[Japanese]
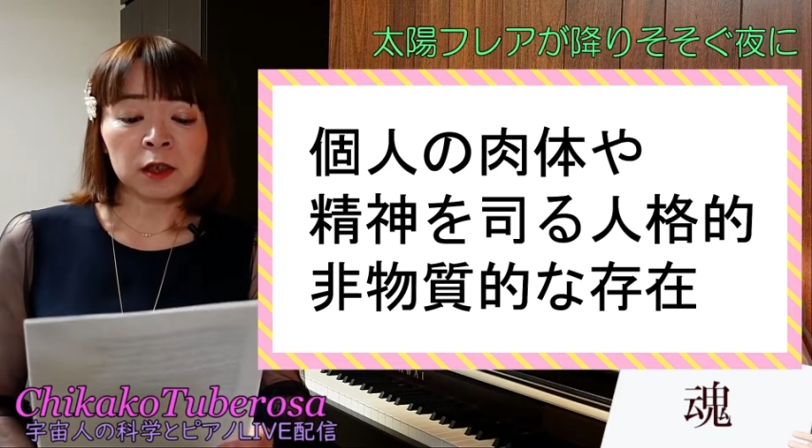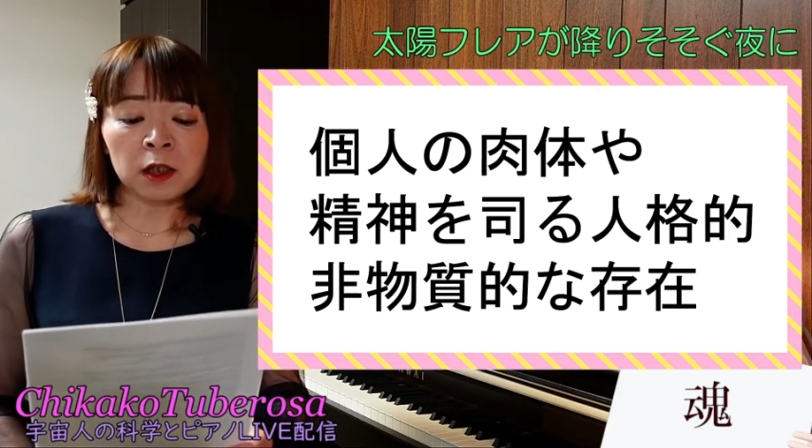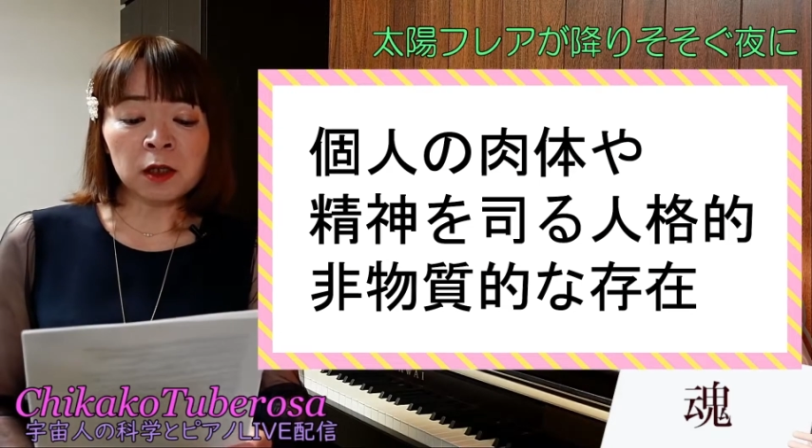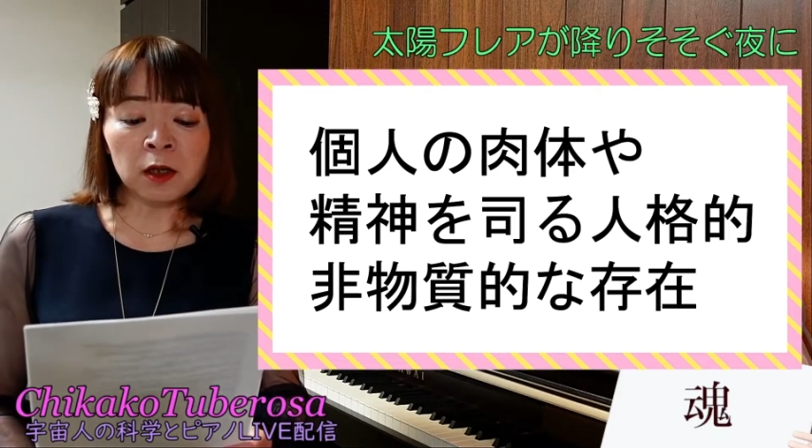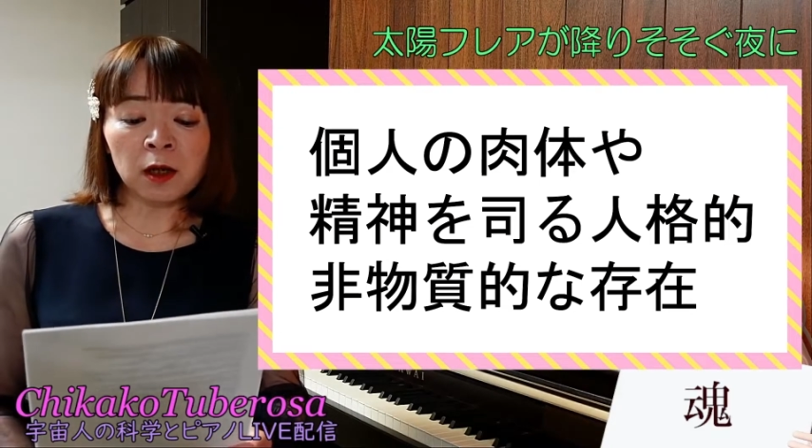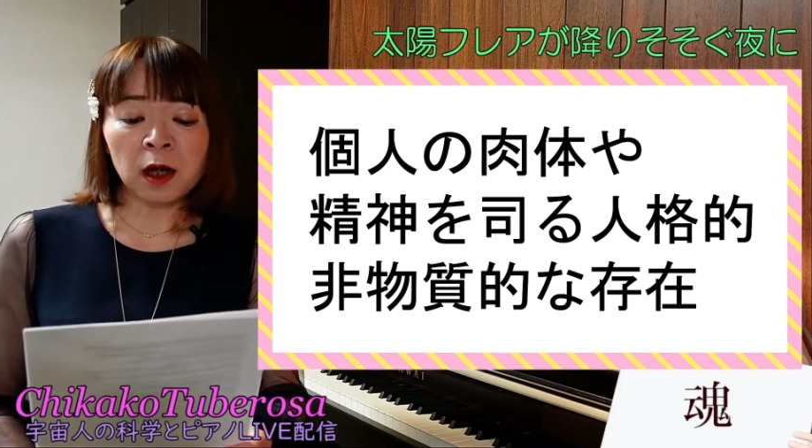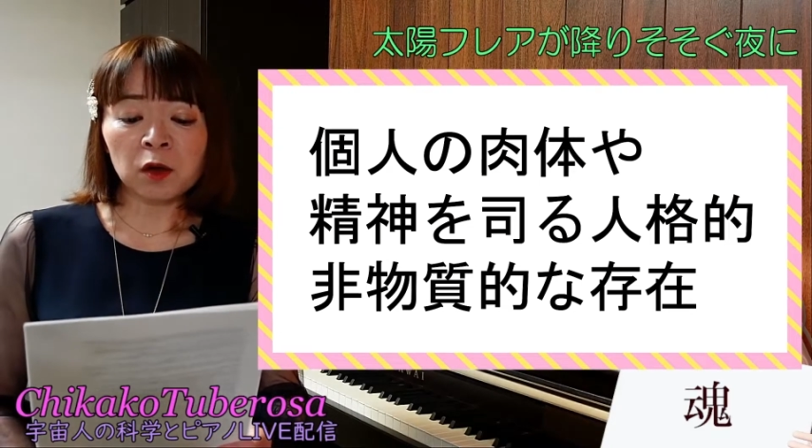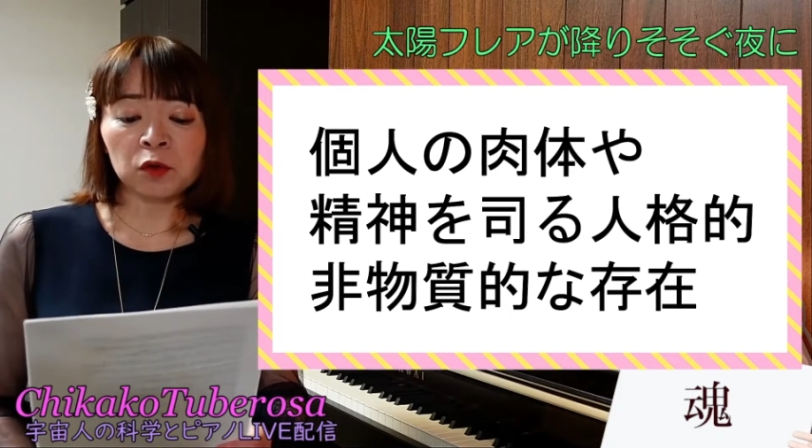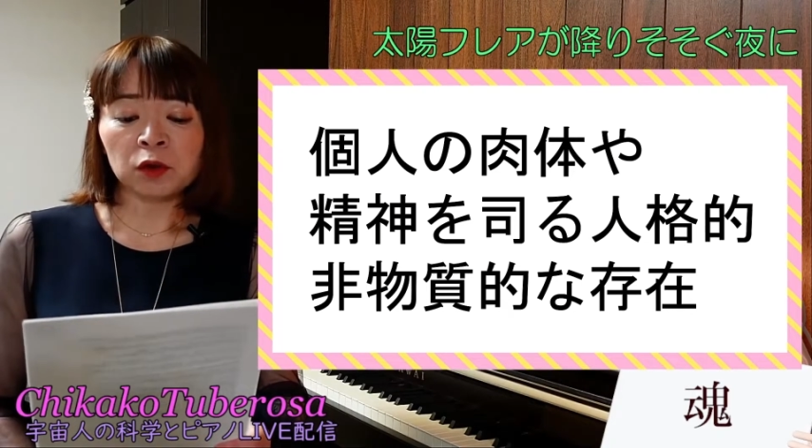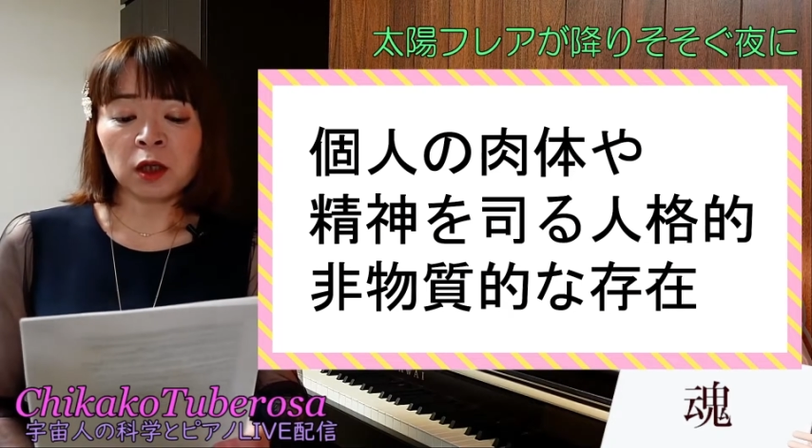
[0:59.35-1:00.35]
人
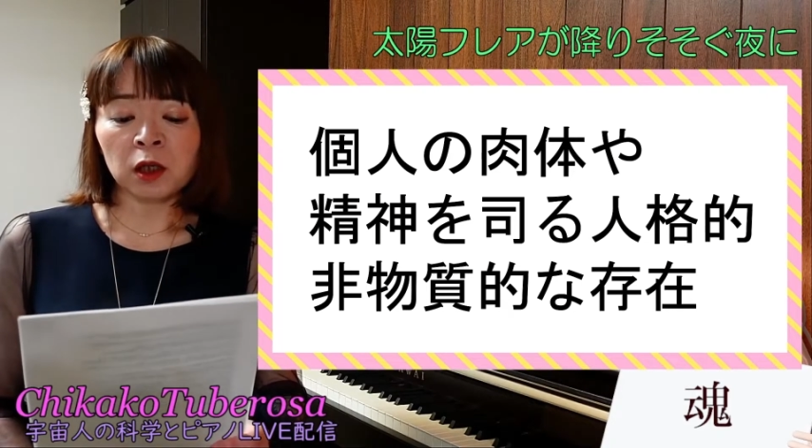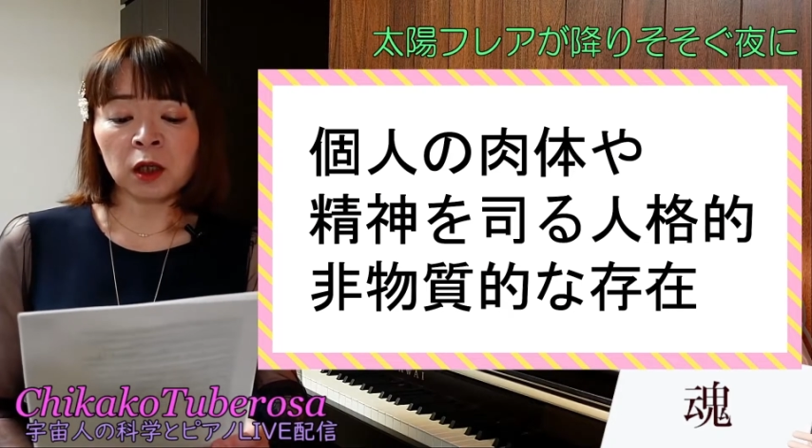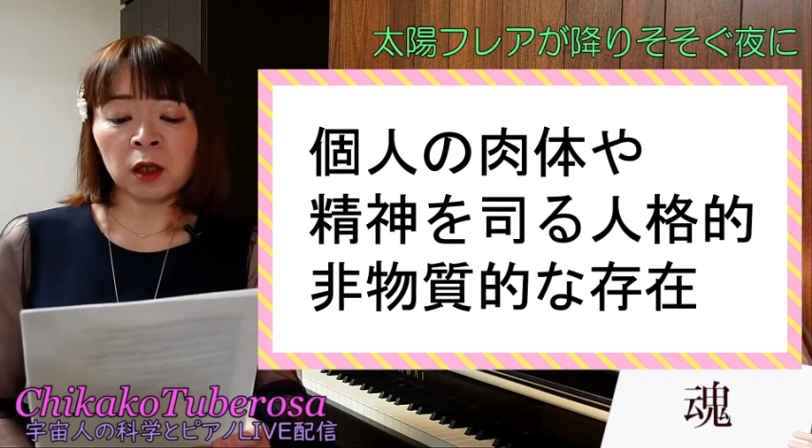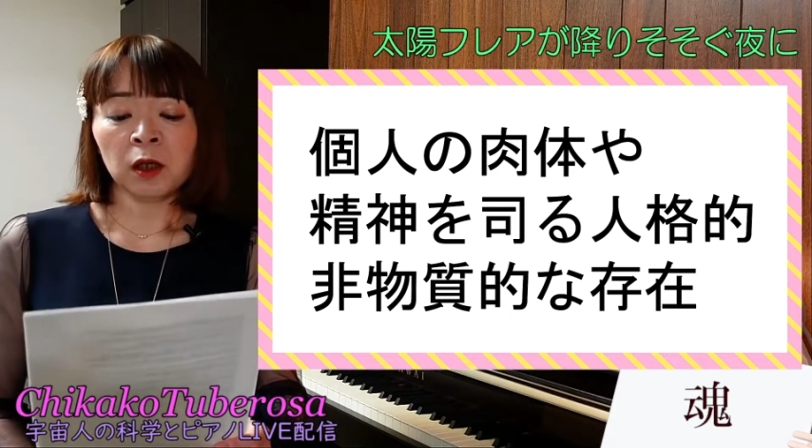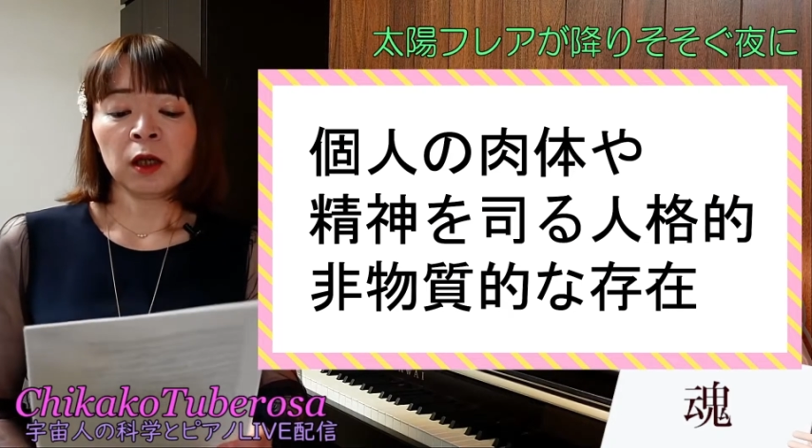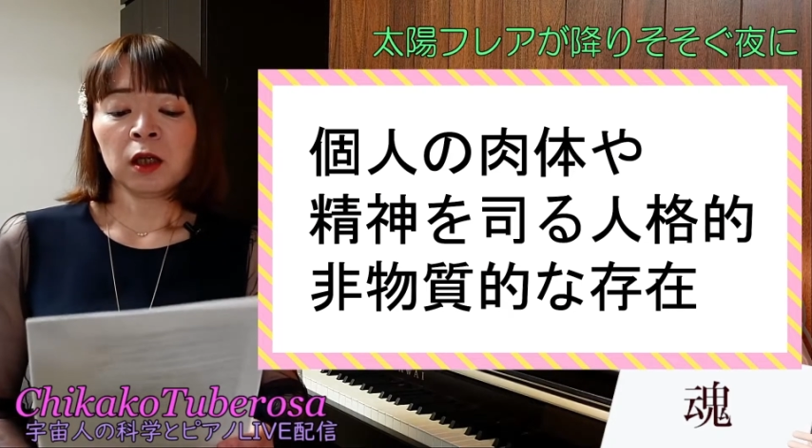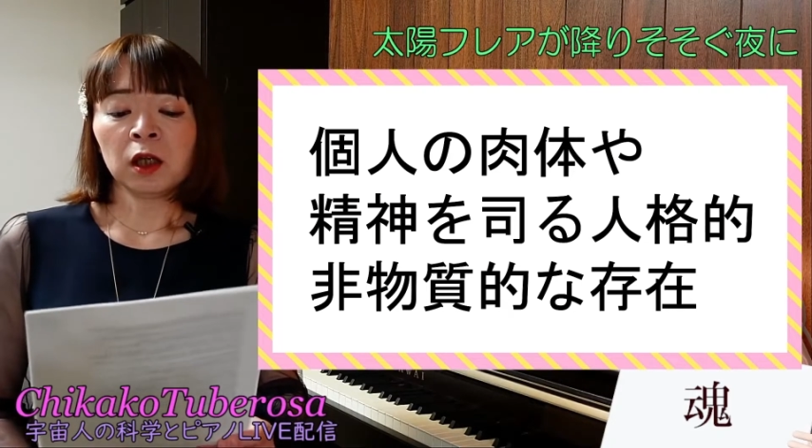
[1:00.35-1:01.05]
格的、